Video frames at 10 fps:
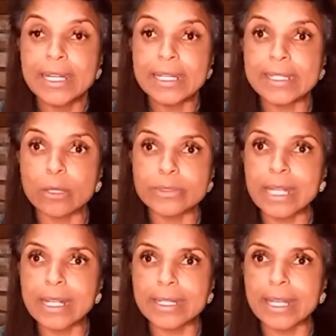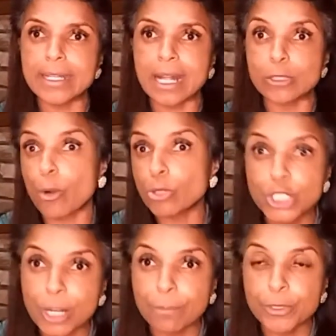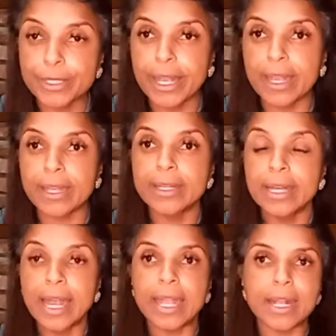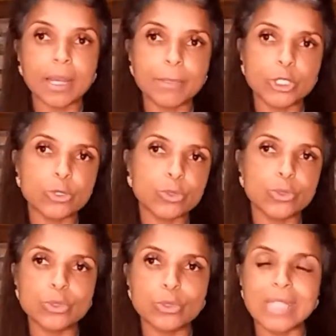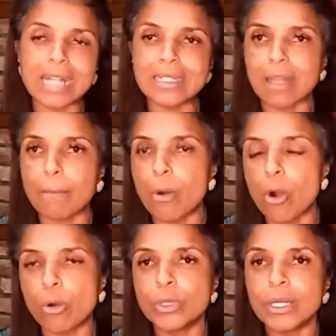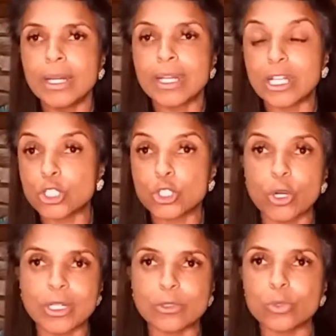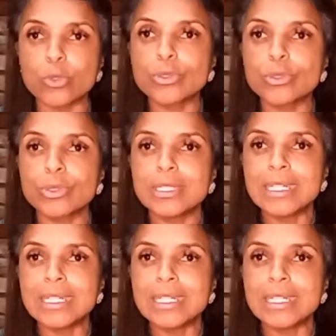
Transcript: Então tem aquele lado, bom dia por quê? Reclama de tudo, nada tá bom, questiona tudo.